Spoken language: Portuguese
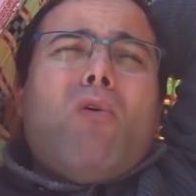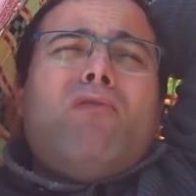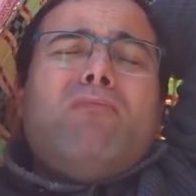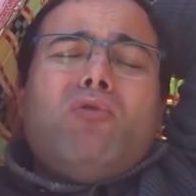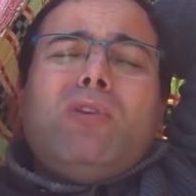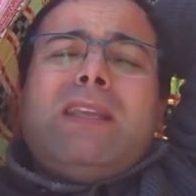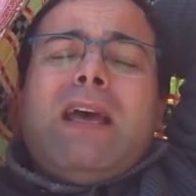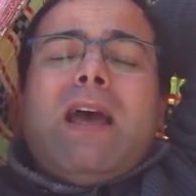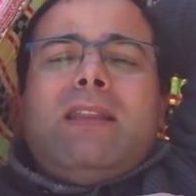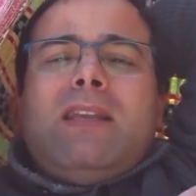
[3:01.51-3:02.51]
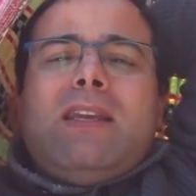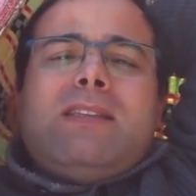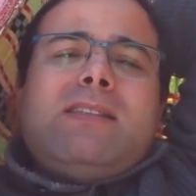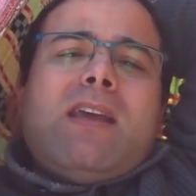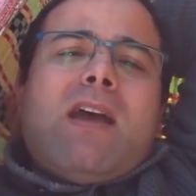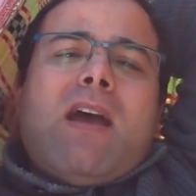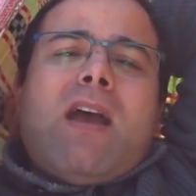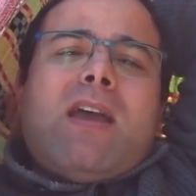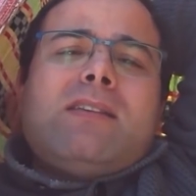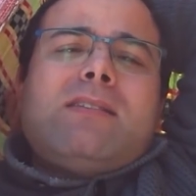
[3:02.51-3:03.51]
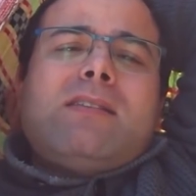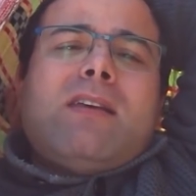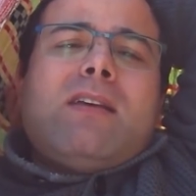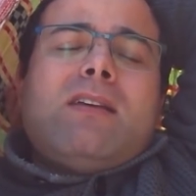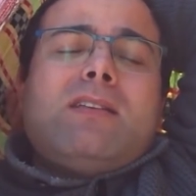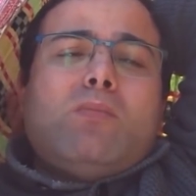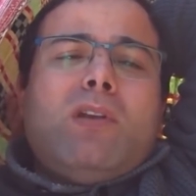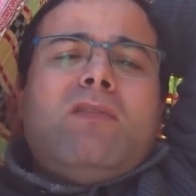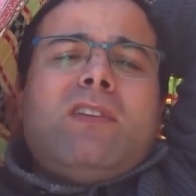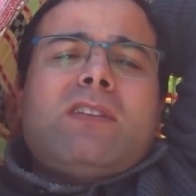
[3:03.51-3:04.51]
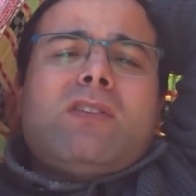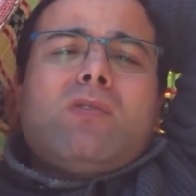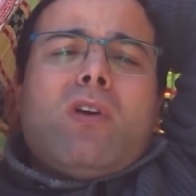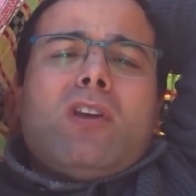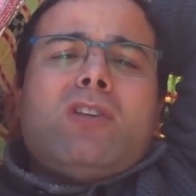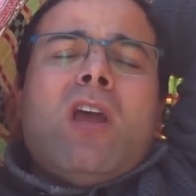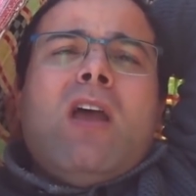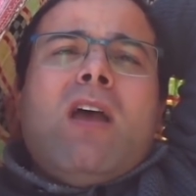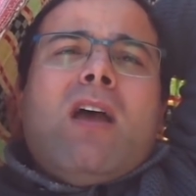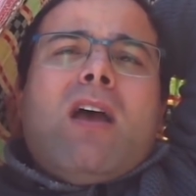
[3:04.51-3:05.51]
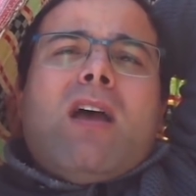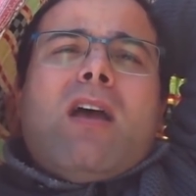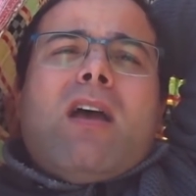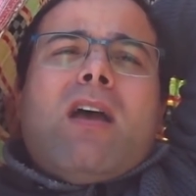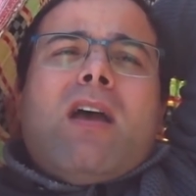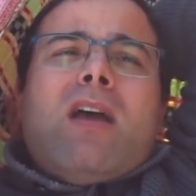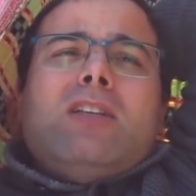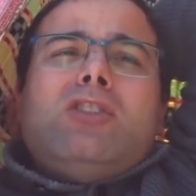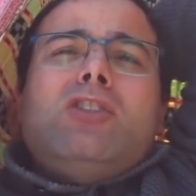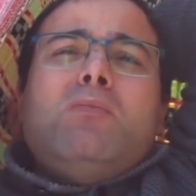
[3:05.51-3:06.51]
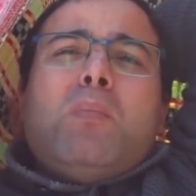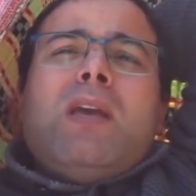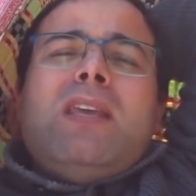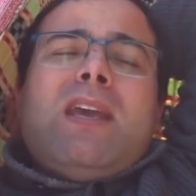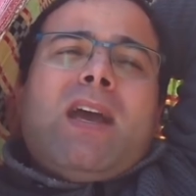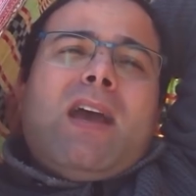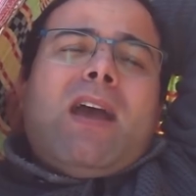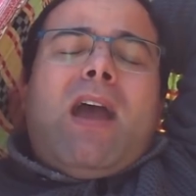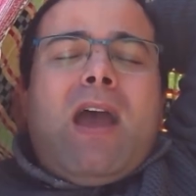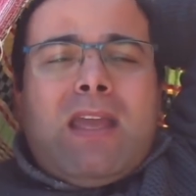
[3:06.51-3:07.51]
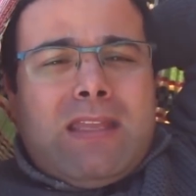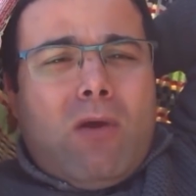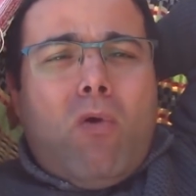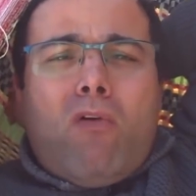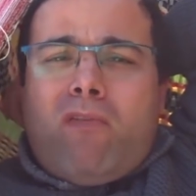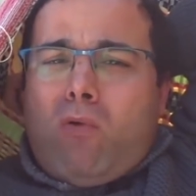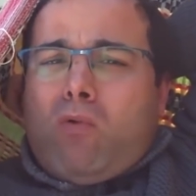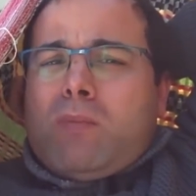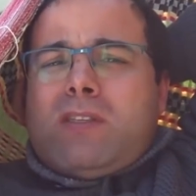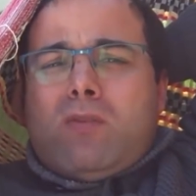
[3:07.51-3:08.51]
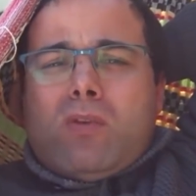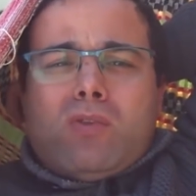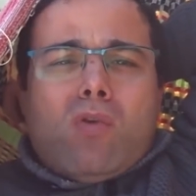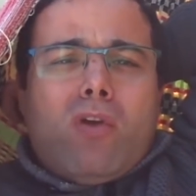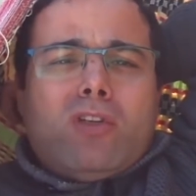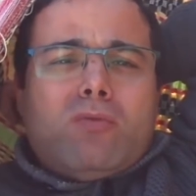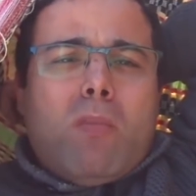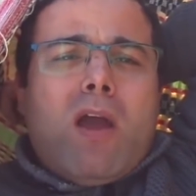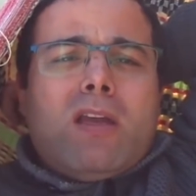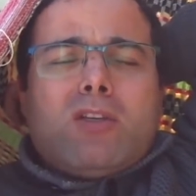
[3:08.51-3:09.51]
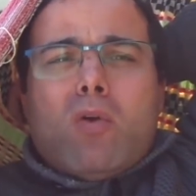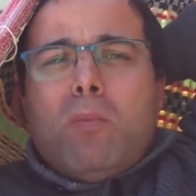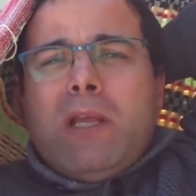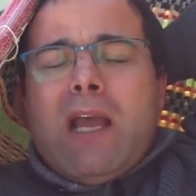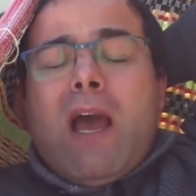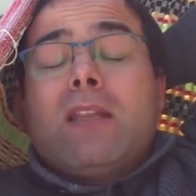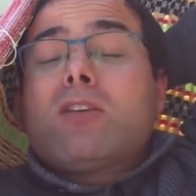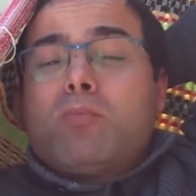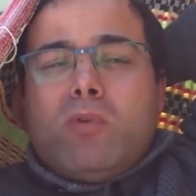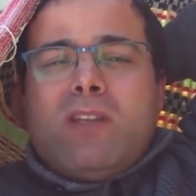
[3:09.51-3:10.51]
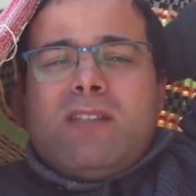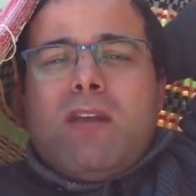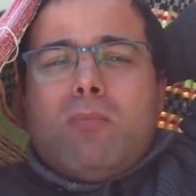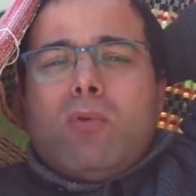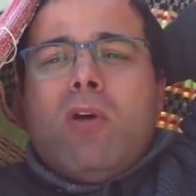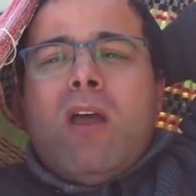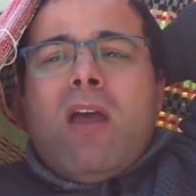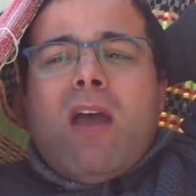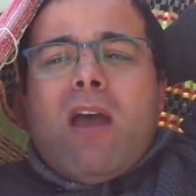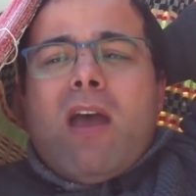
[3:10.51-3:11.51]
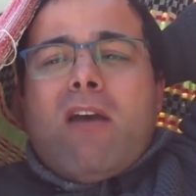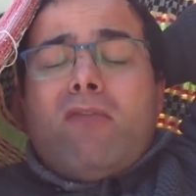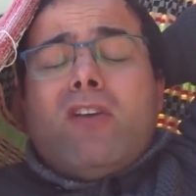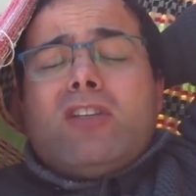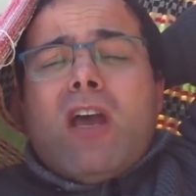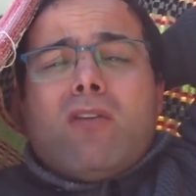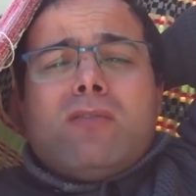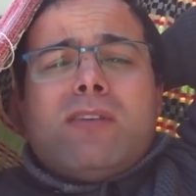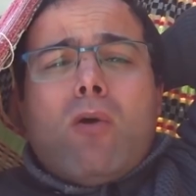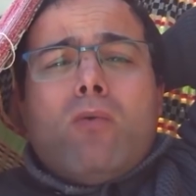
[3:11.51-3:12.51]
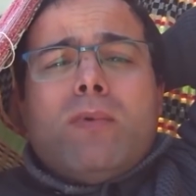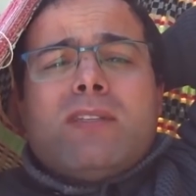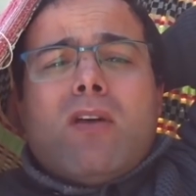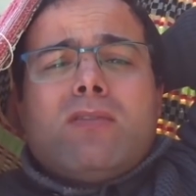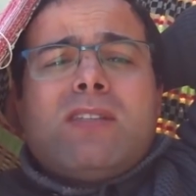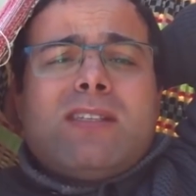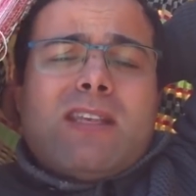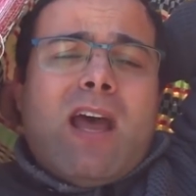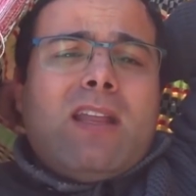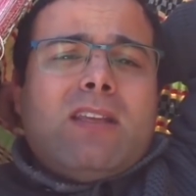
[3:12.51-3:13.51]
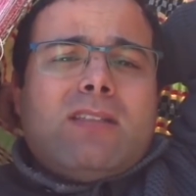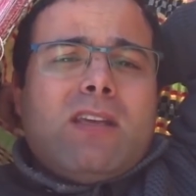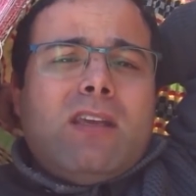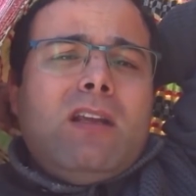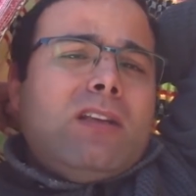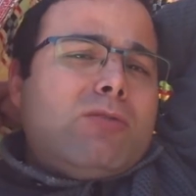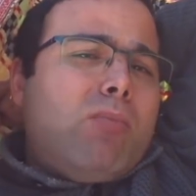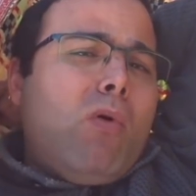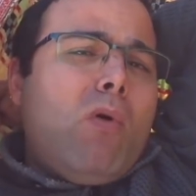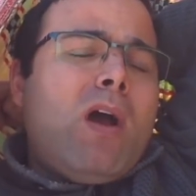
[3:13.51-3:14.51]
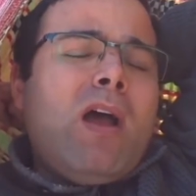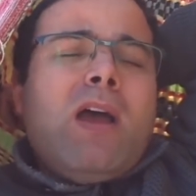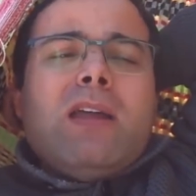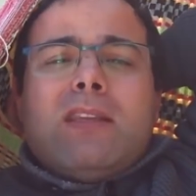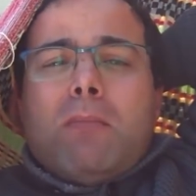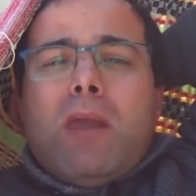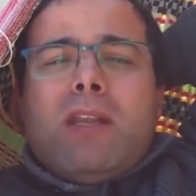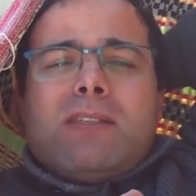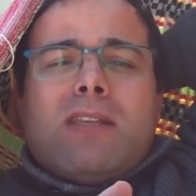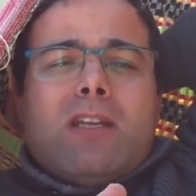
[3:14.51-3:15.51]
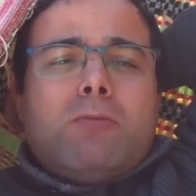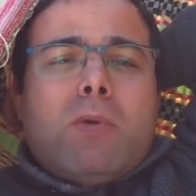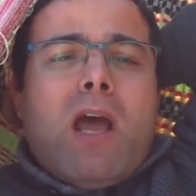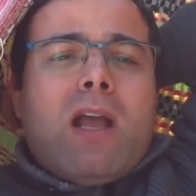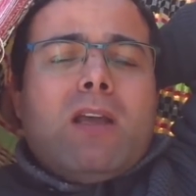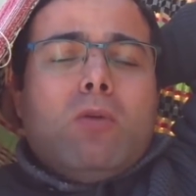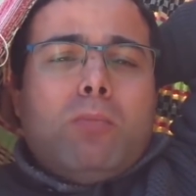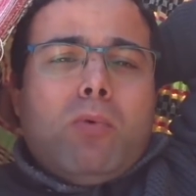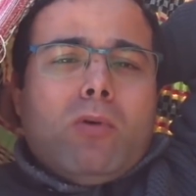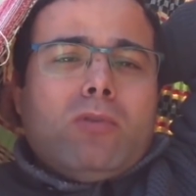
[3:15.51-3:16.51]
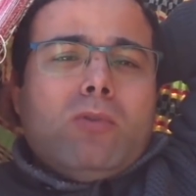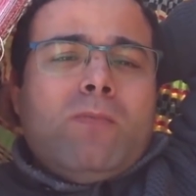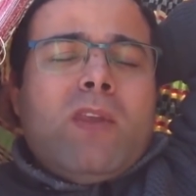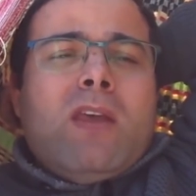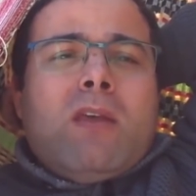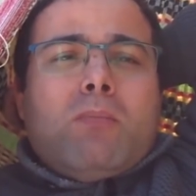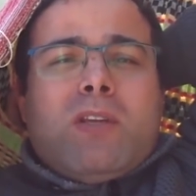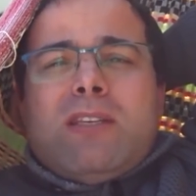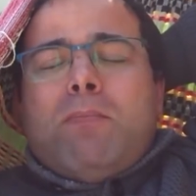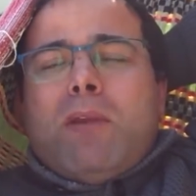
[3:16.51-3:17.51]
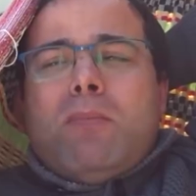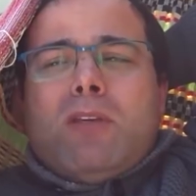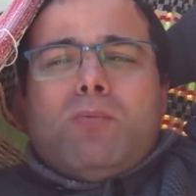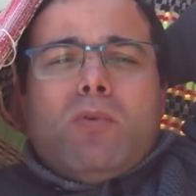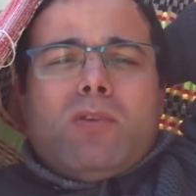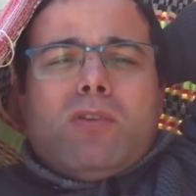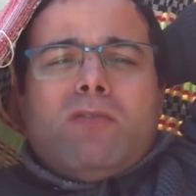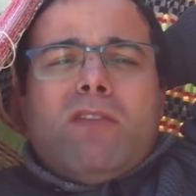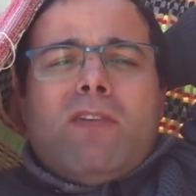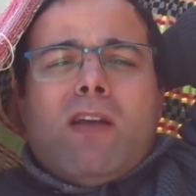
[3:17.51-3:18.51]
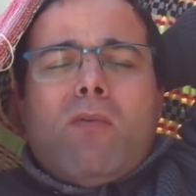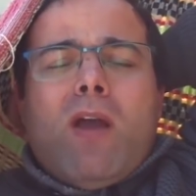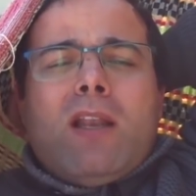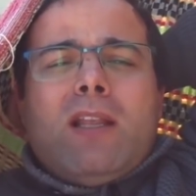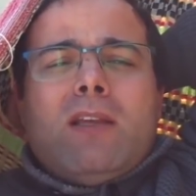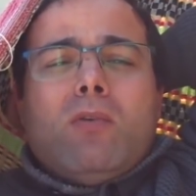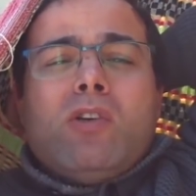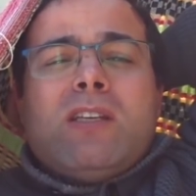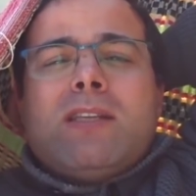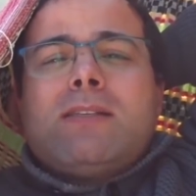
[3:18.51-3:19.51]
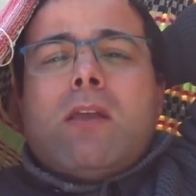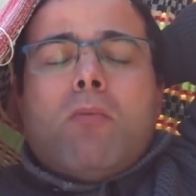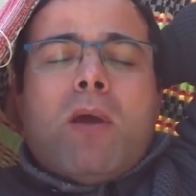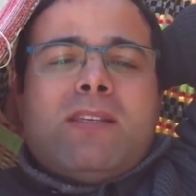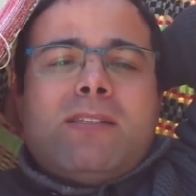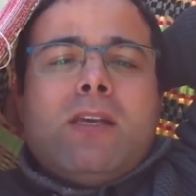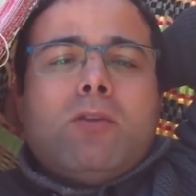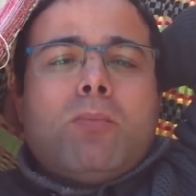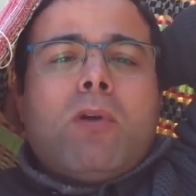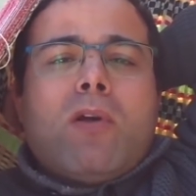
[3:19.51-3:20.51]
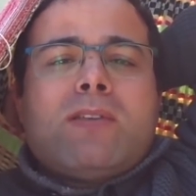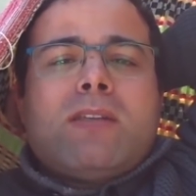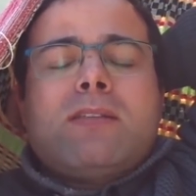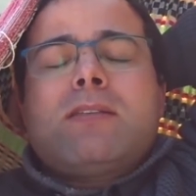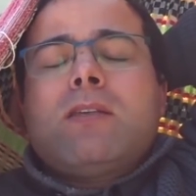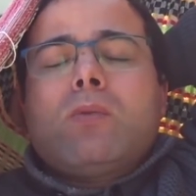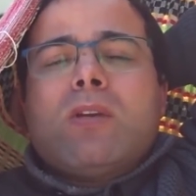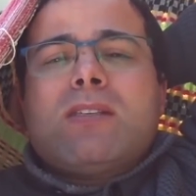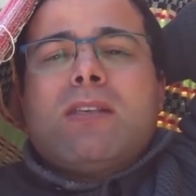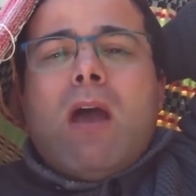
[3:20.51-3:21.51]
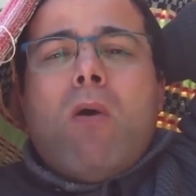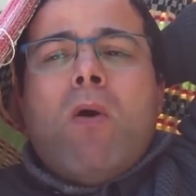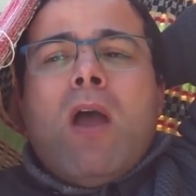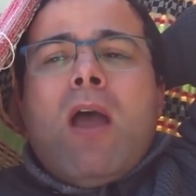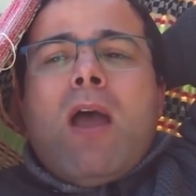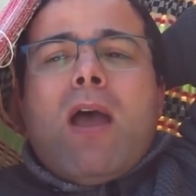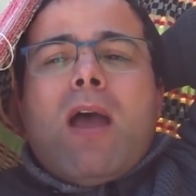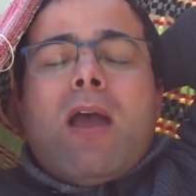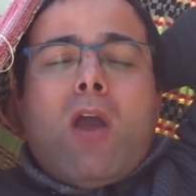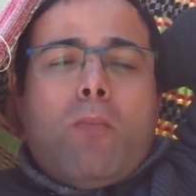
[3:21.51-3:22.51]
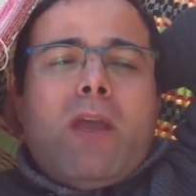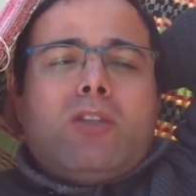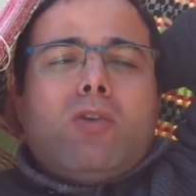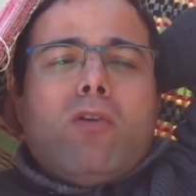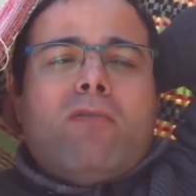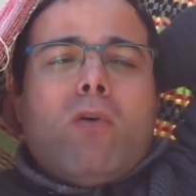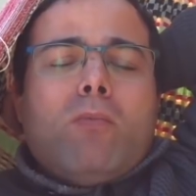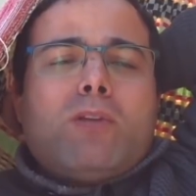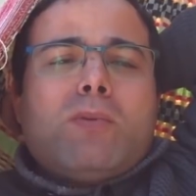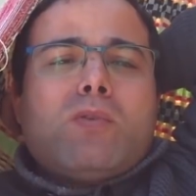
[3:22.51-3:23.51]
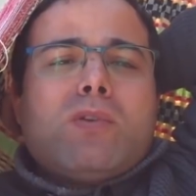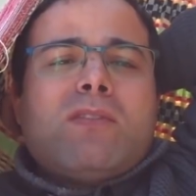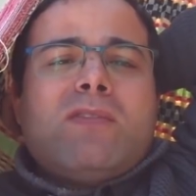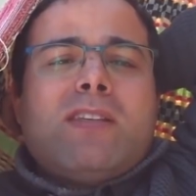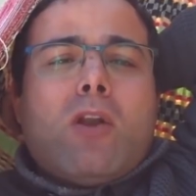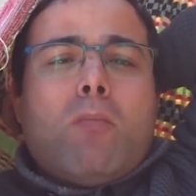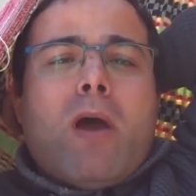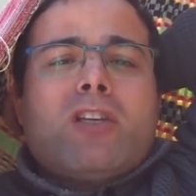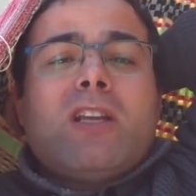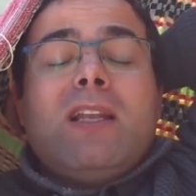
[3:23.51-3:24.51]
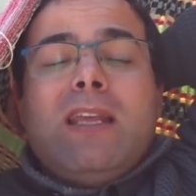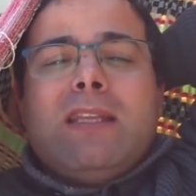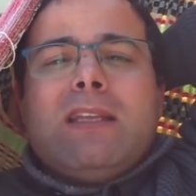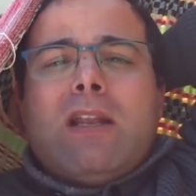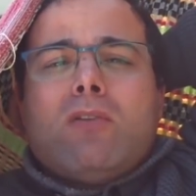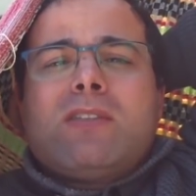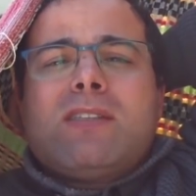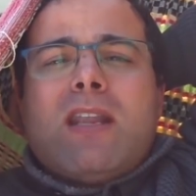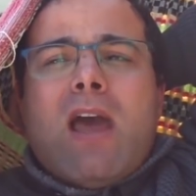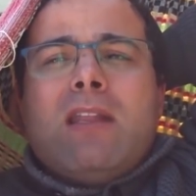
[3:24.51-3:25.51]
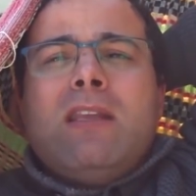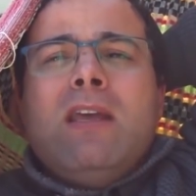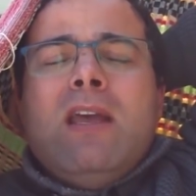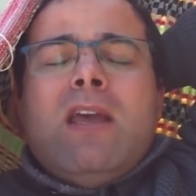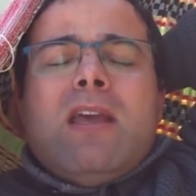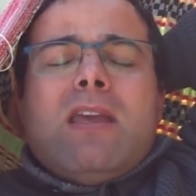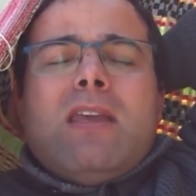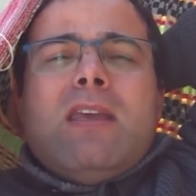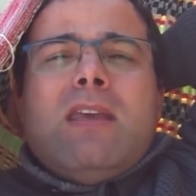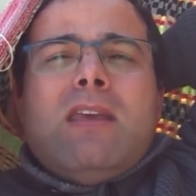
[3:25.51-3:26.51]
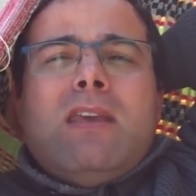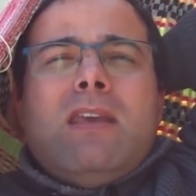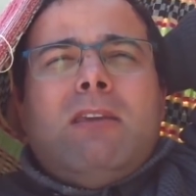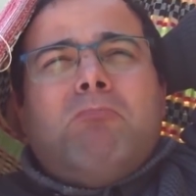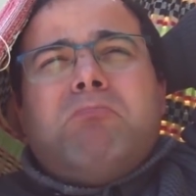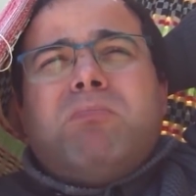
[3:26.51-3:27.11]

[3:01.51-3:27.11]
houve muita aderência a essas manifestações. Uh, de manhã ainda houve algumas situações mais complicadas, por exemplo, é, fecharam-se algumas autoestradas aqui em Lisboa, também na cidade de Braga e no Porto. Por exemplo, a minha esposa, eu tive a falar com ela, ela hoje até saiu mais cedo por causa dessa situação. Uh, realmente houve algumas pessoas que fizeram marcha lenta na autoestrada e